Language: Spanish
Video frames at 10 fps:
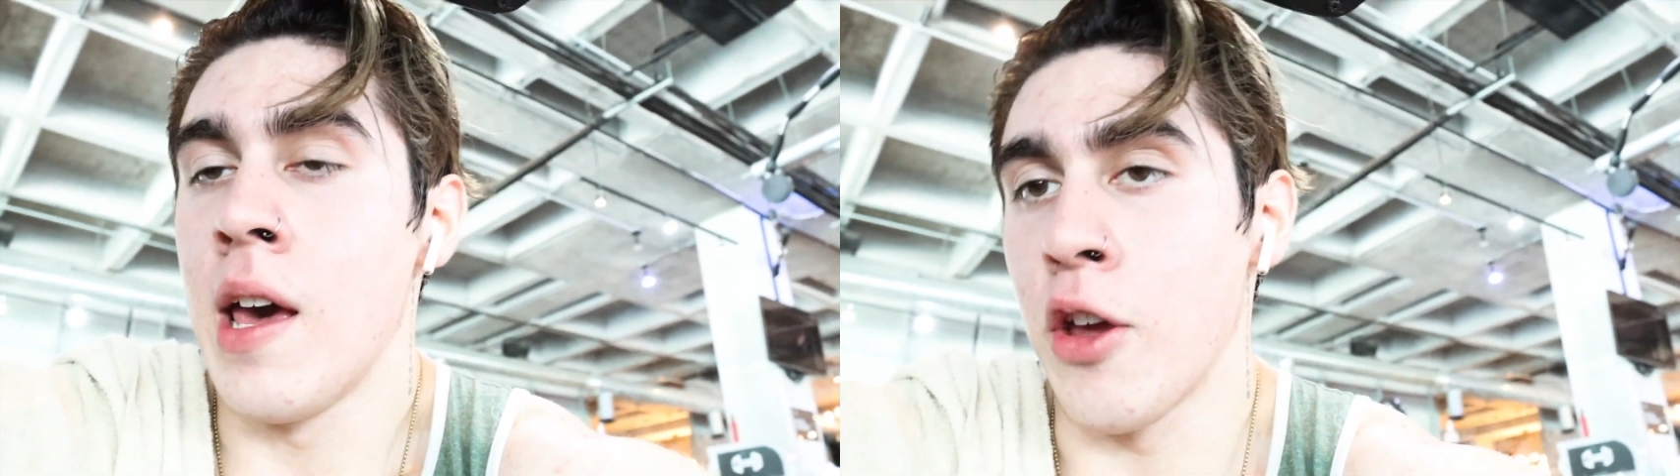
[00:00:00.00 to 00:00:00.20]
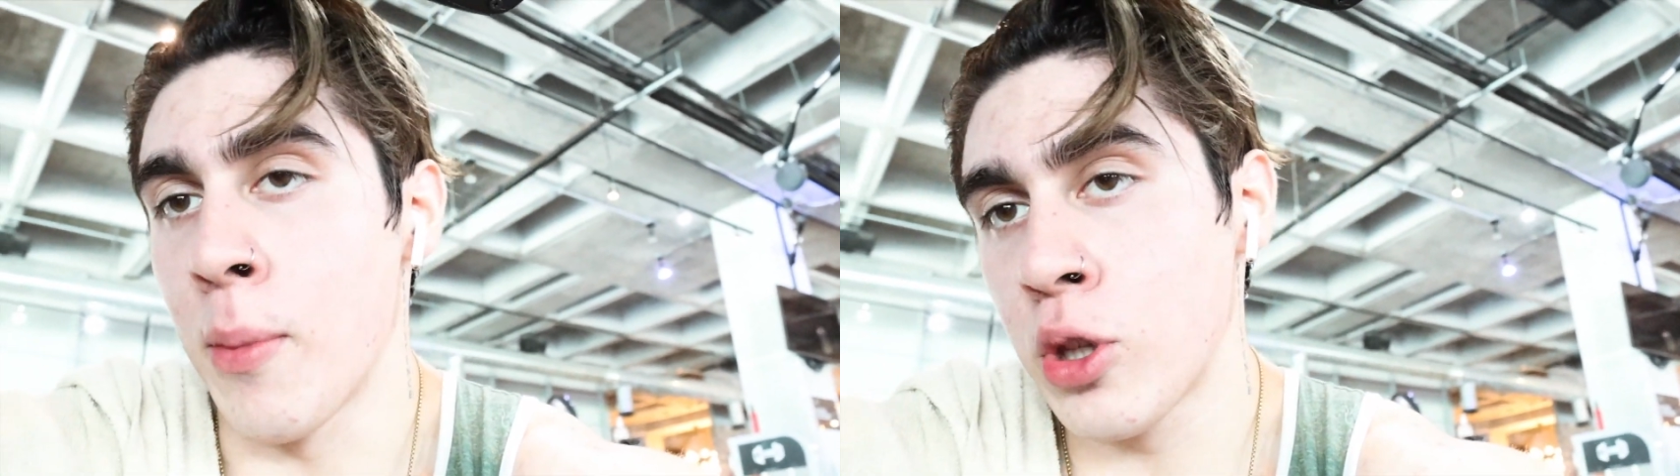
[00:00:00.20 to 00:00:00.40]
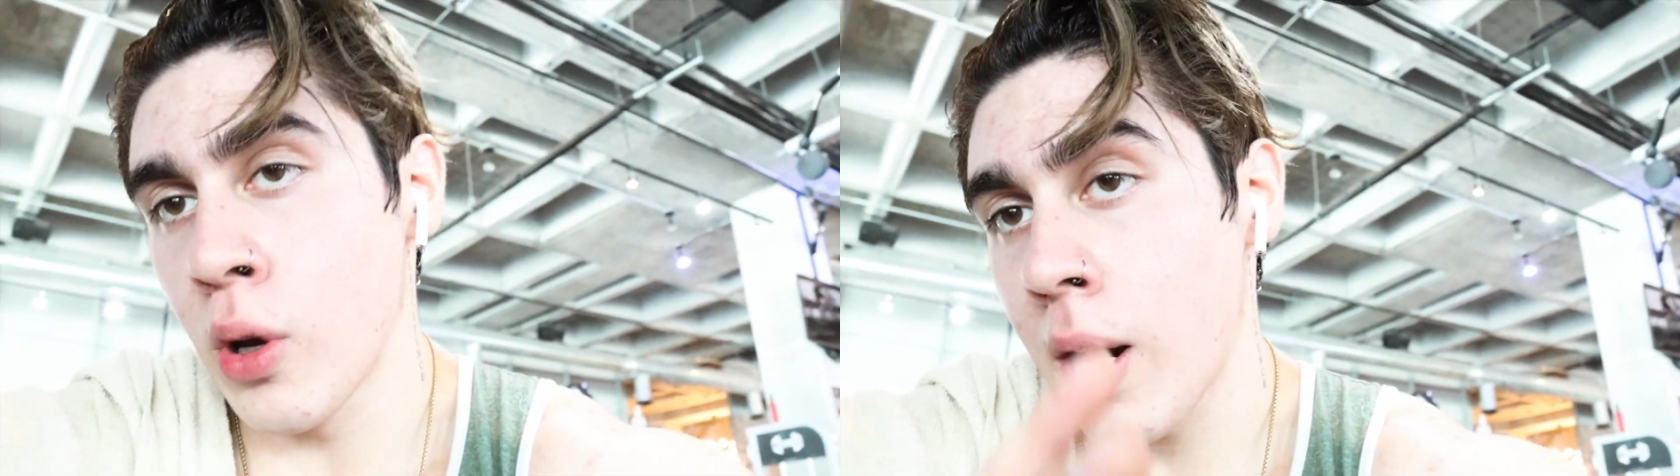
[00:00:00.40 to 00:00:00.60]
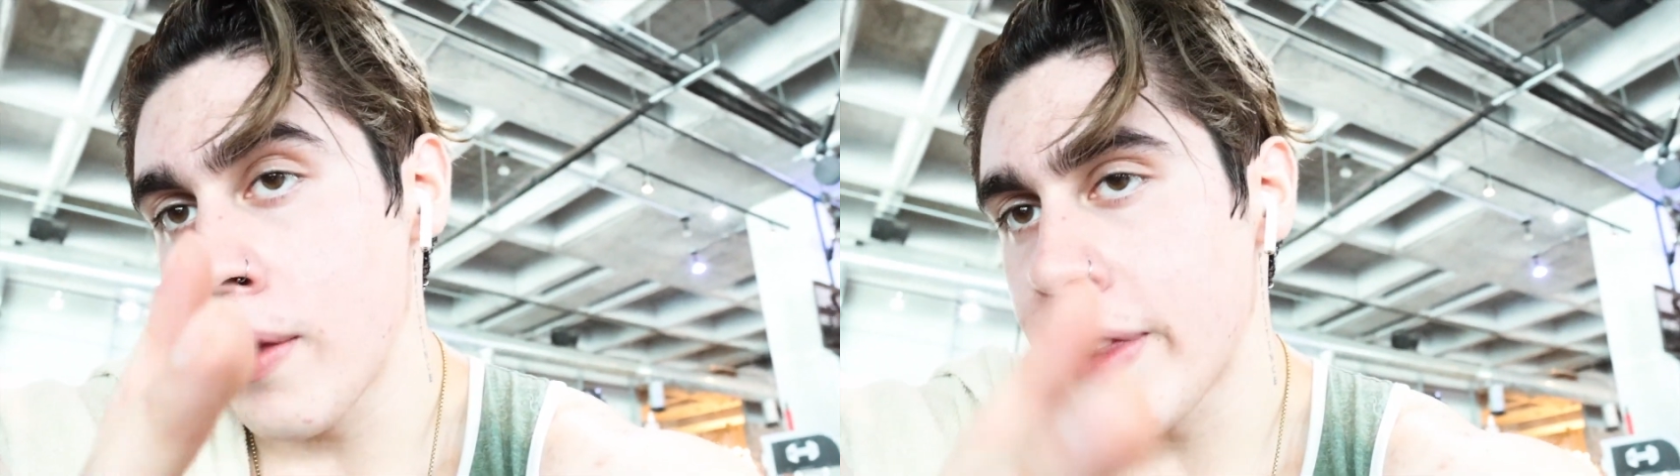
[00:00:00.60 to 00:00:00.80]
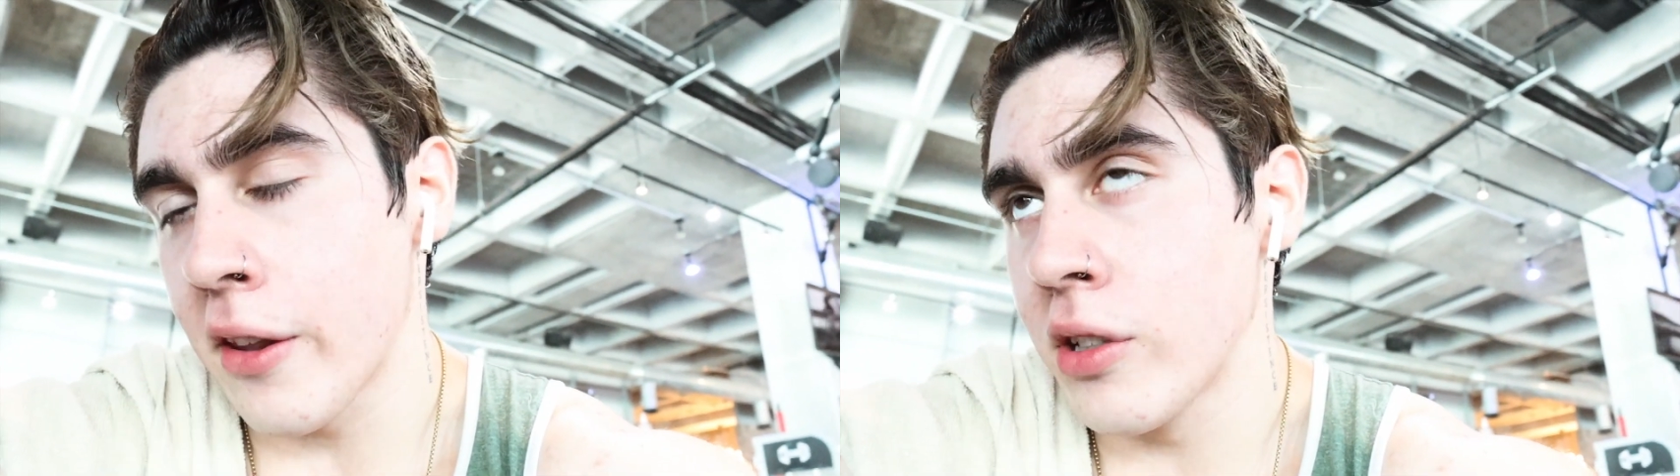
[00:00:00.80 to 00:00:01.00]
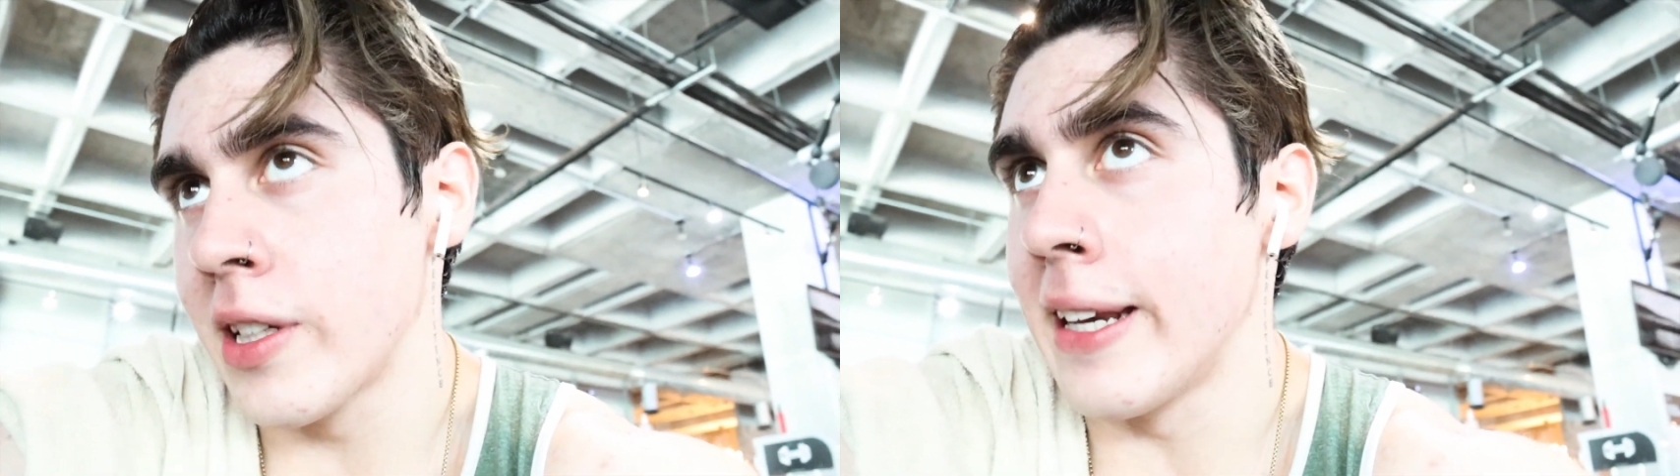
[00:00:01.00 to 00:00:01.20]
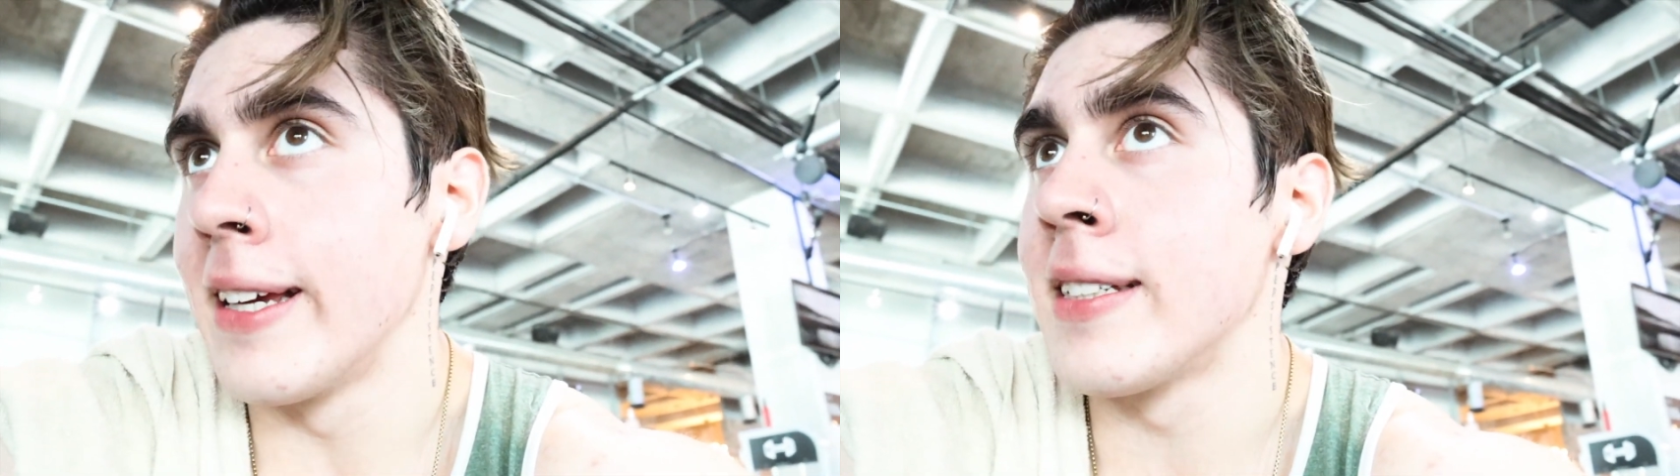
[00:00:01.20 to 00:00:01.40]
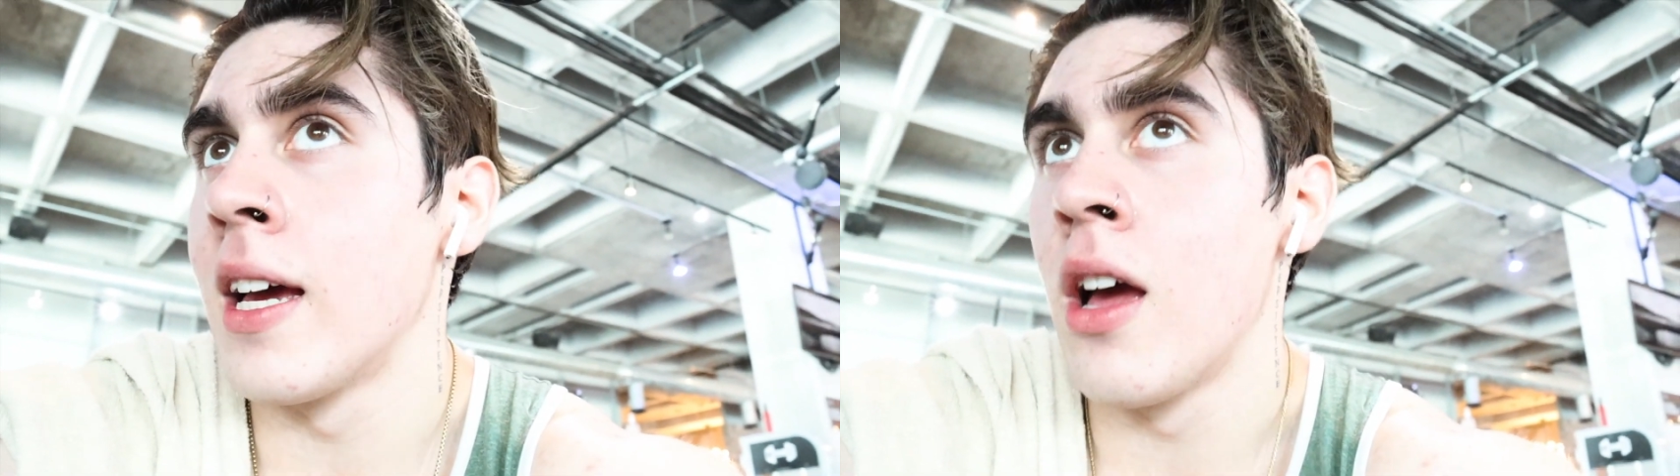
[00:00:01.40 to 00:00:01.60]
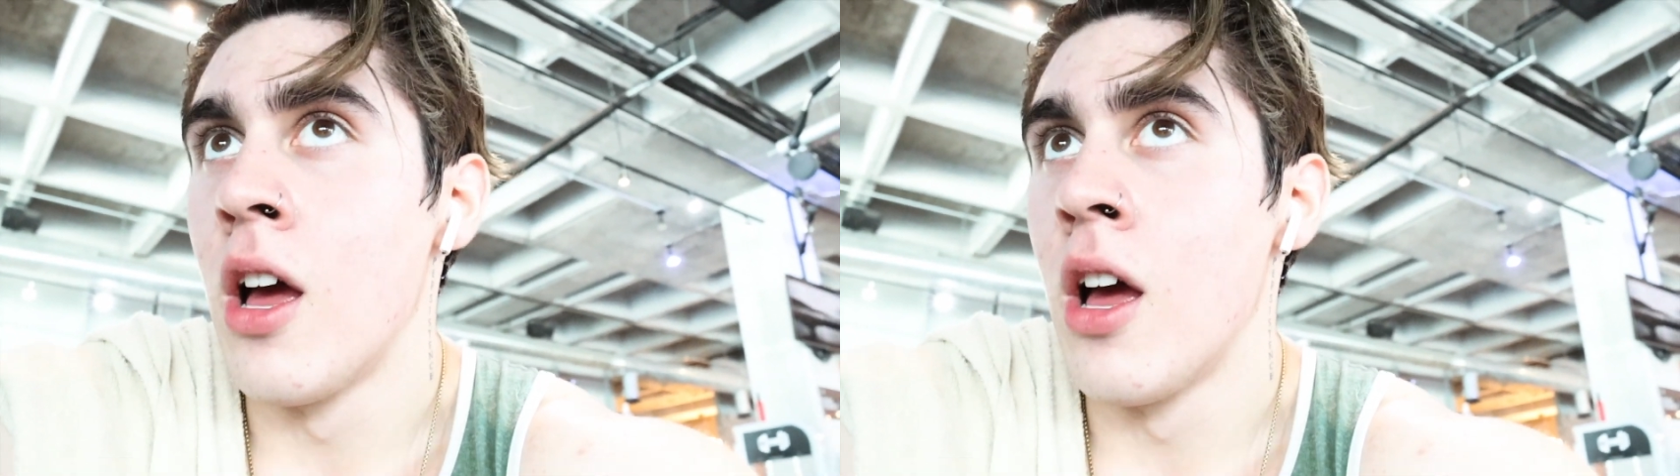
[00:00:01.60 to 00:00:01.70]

y yo me tuve que aventar dos series